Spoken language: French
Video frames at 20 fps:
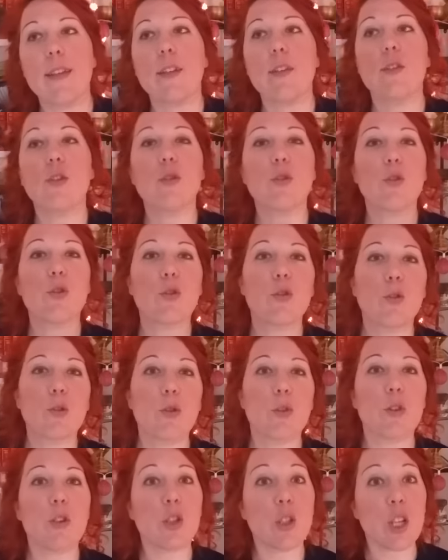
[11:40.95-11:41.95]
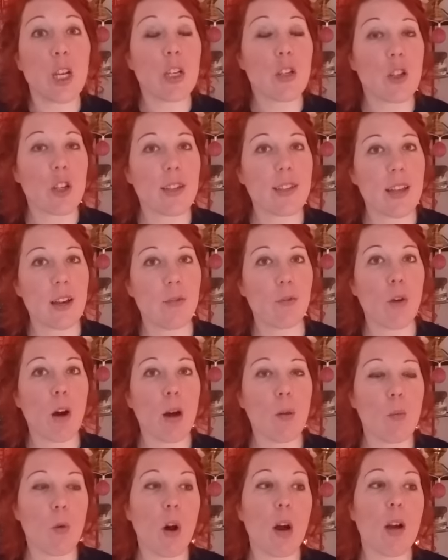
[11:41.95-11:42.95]
Ce que je cherche à
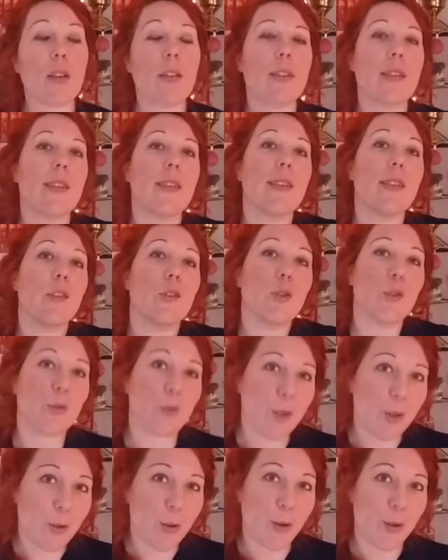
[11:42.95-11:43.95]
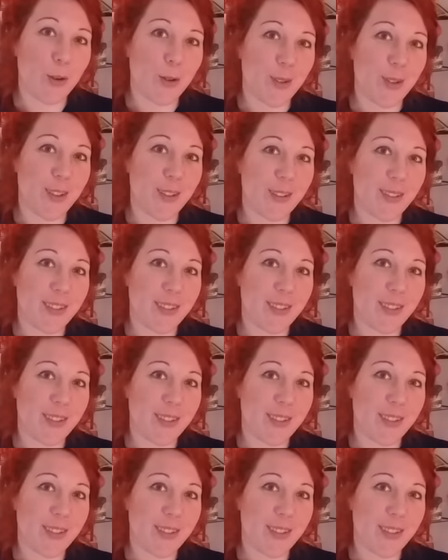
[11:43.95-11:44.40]
savoir, moi, c'est si je suis heureuse.